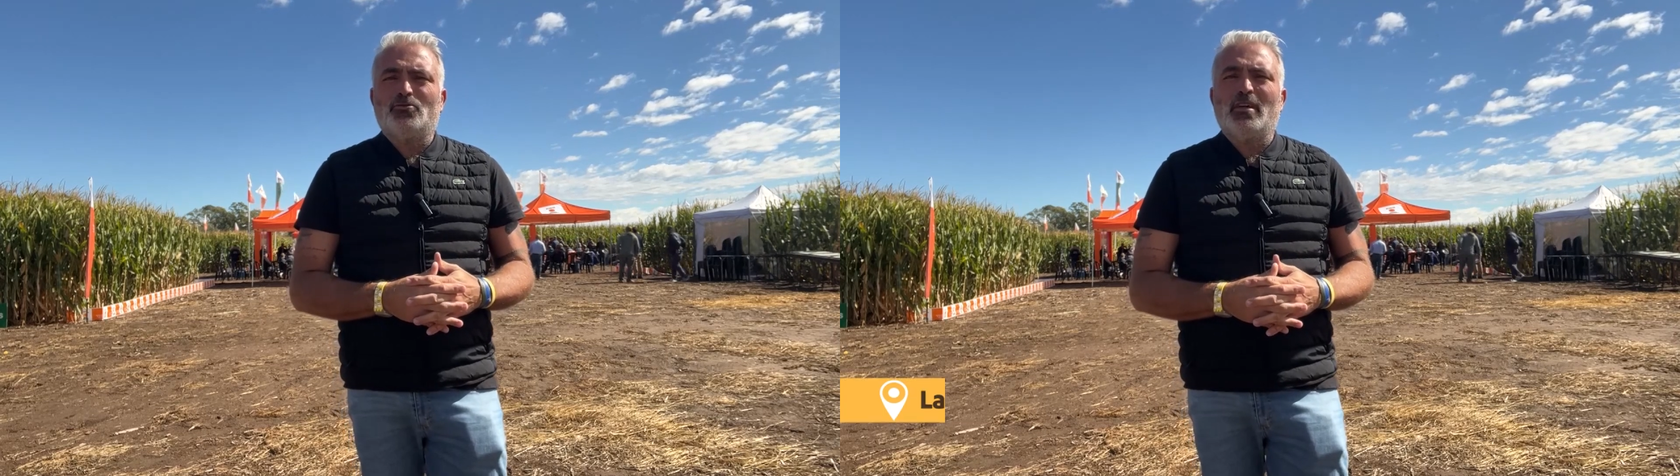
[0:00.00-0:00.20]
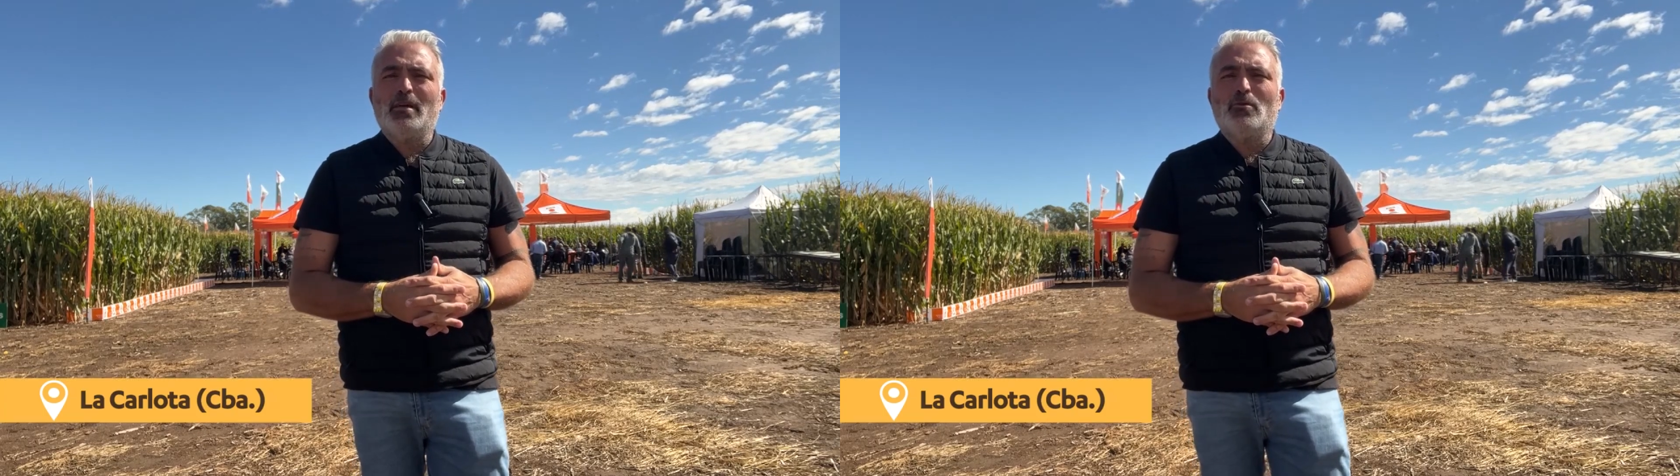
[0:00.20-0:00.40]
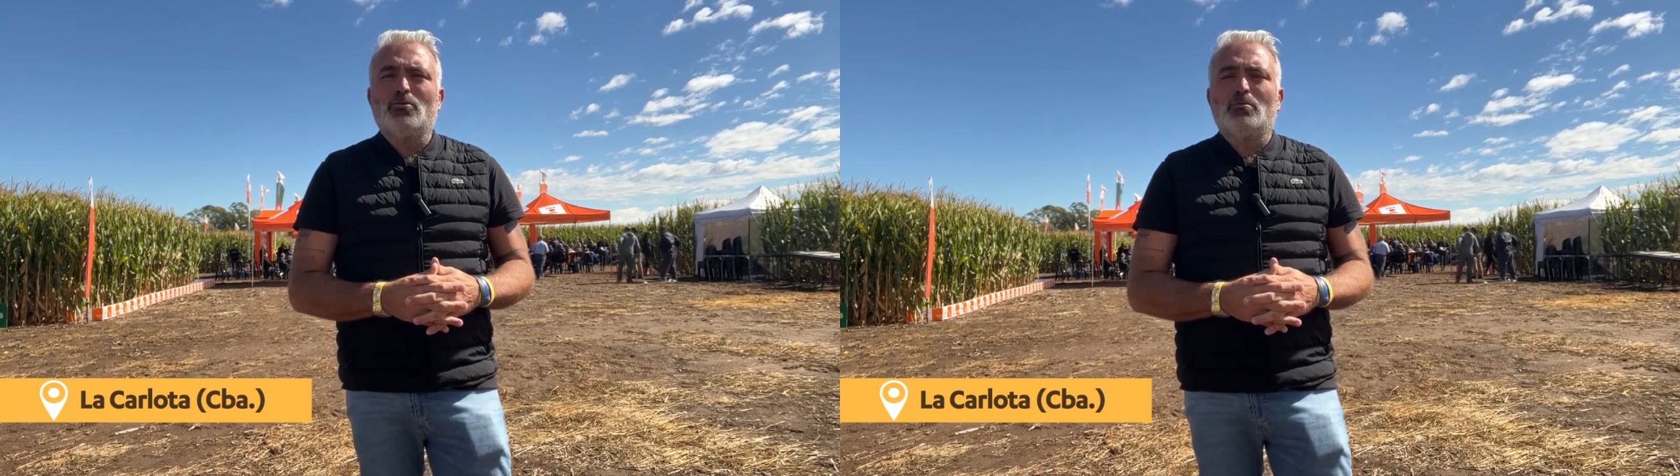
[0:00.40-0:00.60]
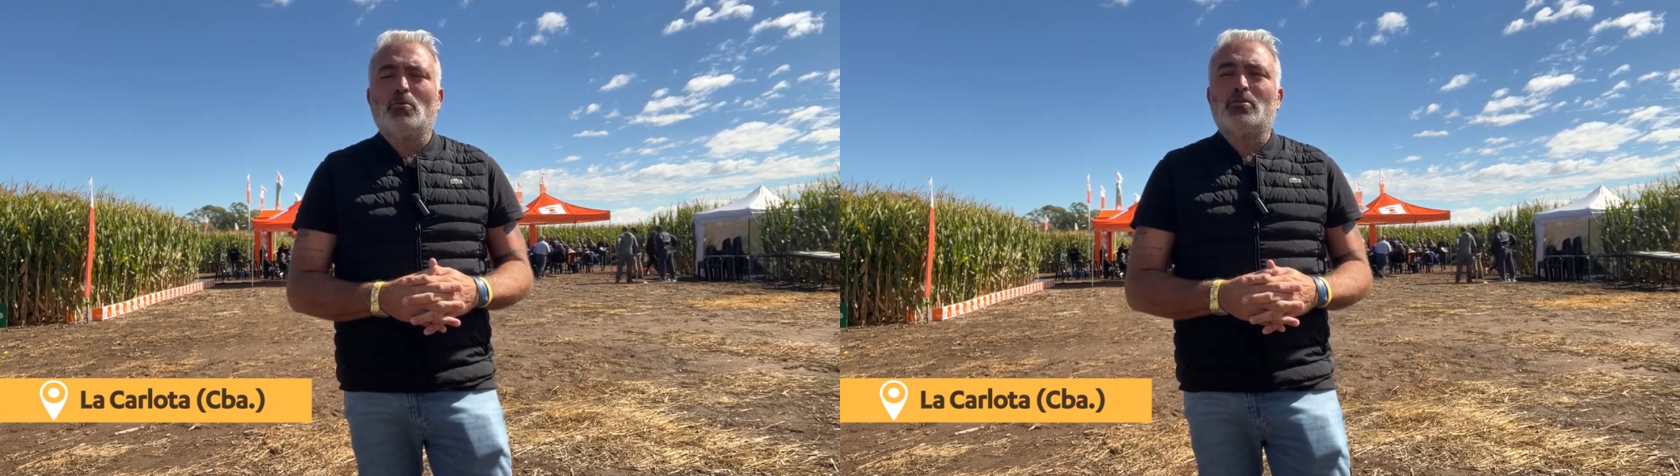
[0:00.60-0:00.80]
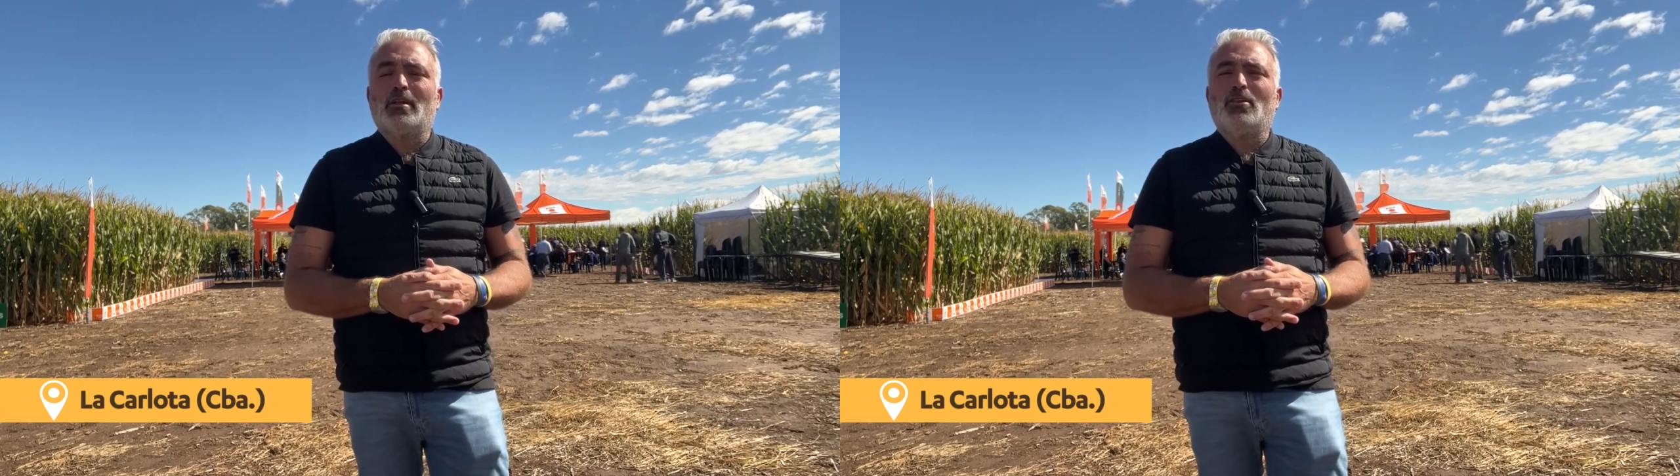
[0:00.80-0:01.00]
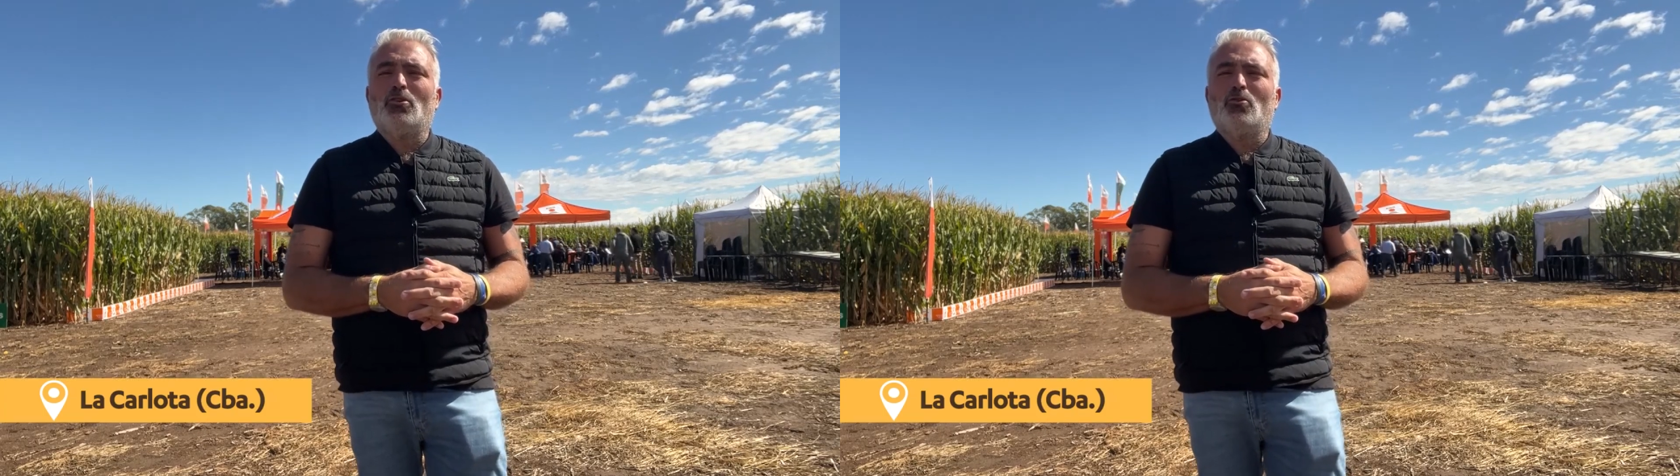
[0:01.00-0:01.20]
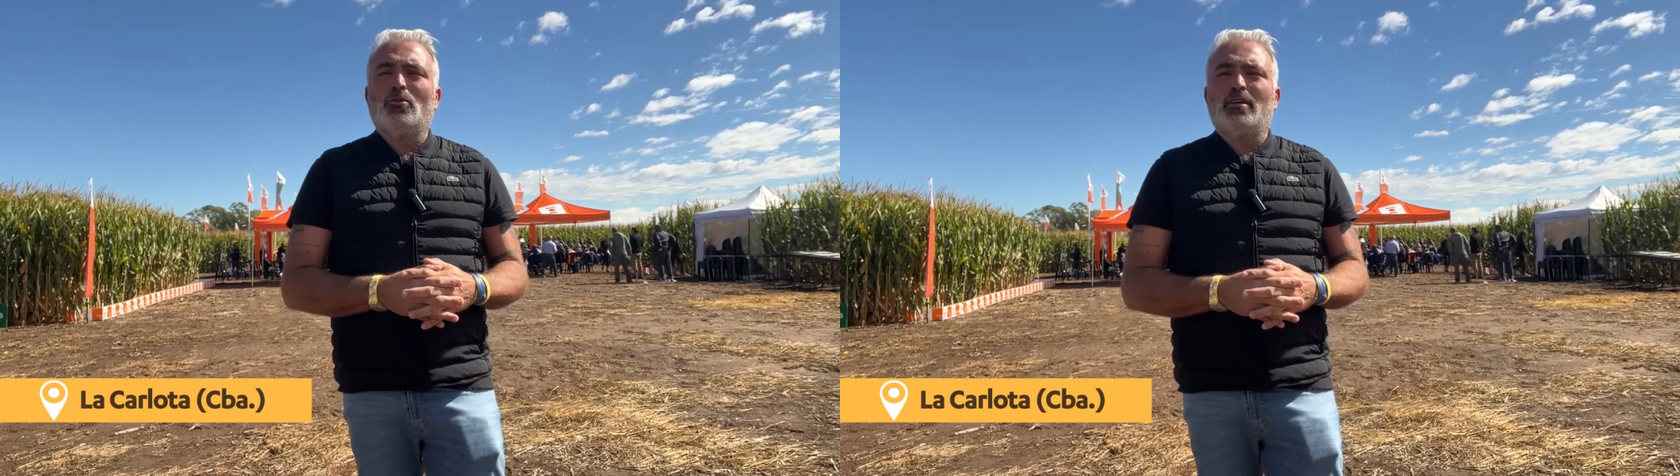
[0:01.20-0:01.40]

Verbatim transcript: seguimos mostrando